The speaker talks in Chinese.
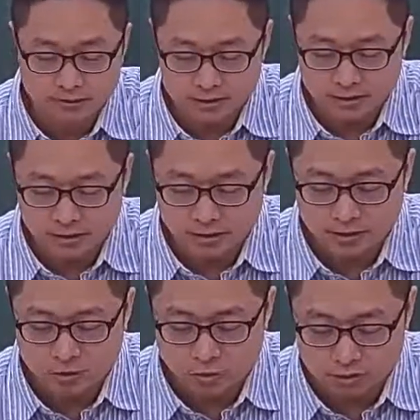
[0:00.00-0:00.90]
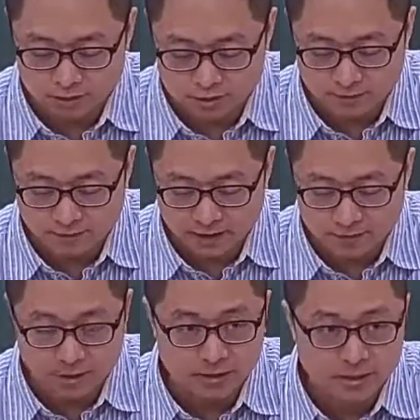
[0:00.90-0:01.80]
这边是二的五次
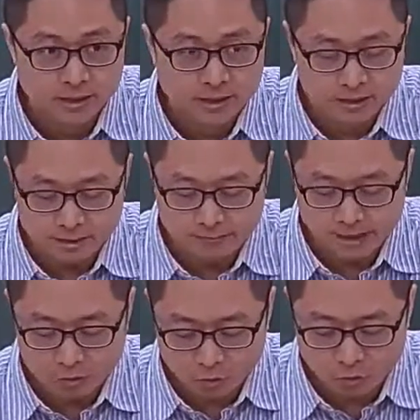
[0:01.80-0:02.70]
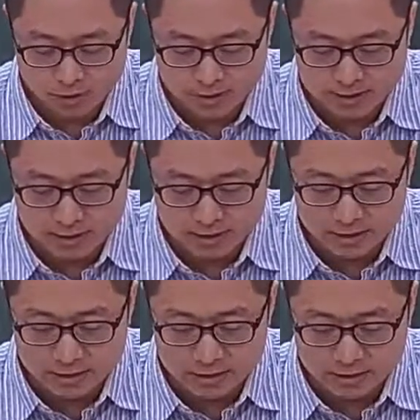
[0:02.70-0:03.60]
方嘛，你把五加
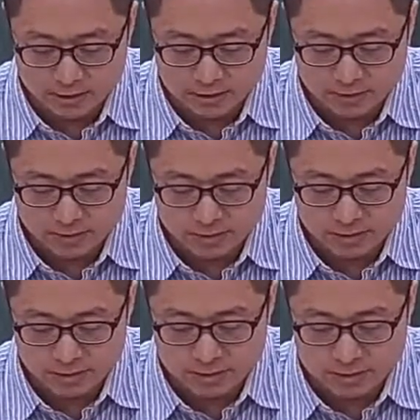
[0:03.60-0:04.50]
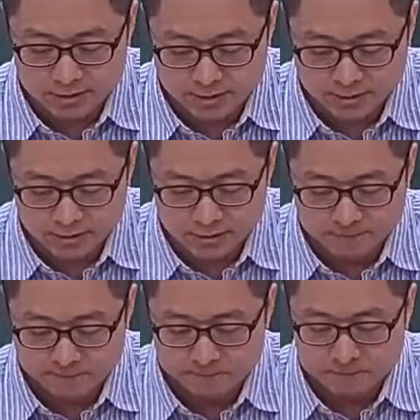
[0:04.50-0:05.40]
上一二七变成一三
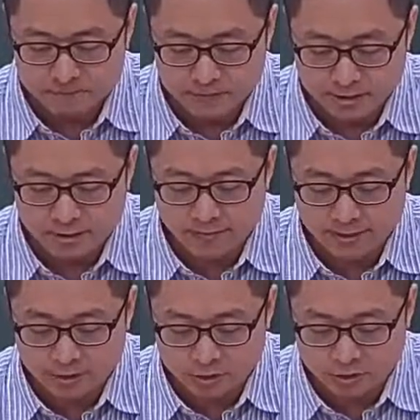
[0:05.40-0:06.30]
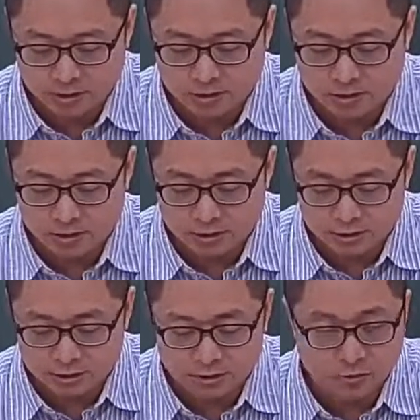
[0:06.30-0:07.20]
二。那要把它转成
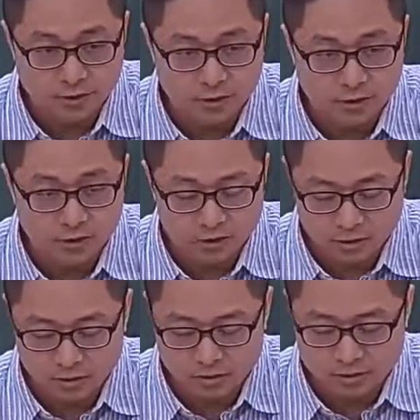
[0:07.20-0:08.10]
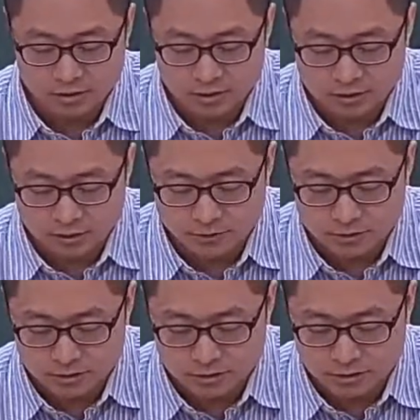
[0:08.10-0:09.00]
二进位哦，好，转成二
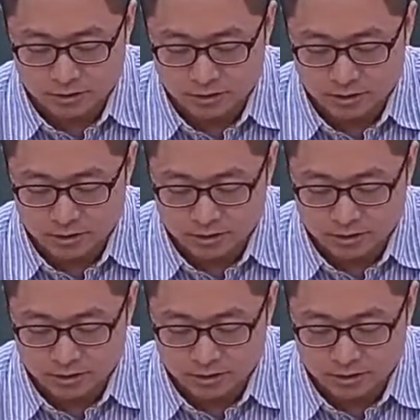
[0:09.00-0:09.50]
进位是